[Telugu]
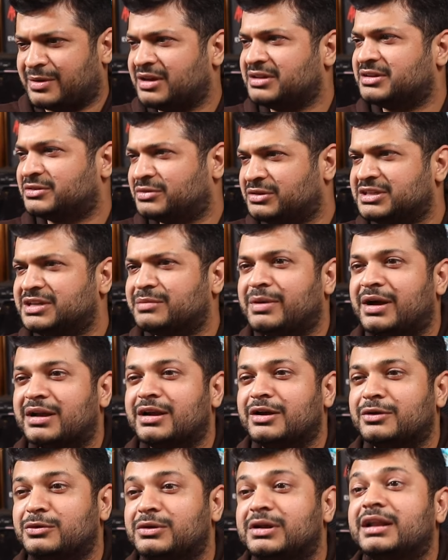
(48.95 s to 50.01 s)
ప్రాజెక్ట్ గురించే
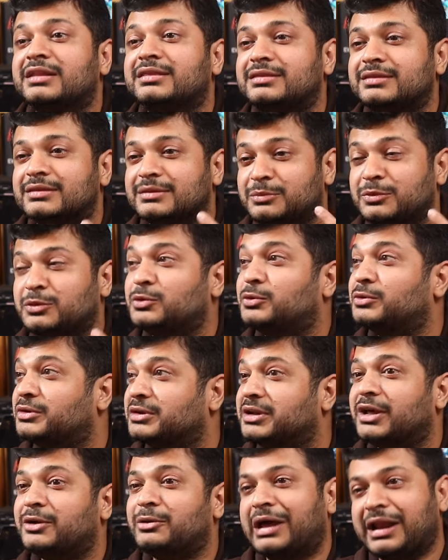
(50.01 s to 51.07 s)
మాట్లాడుకున్నా
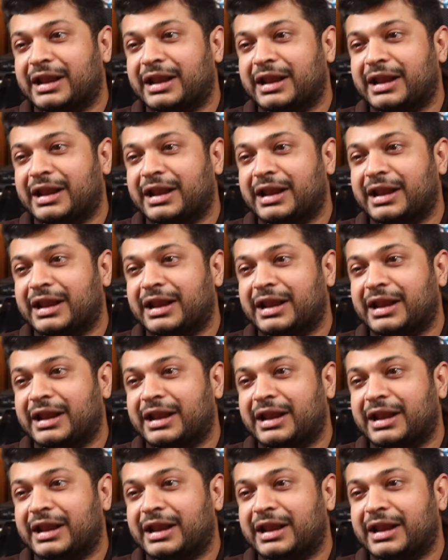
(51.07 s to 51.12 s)
అనుకుంటున్నారు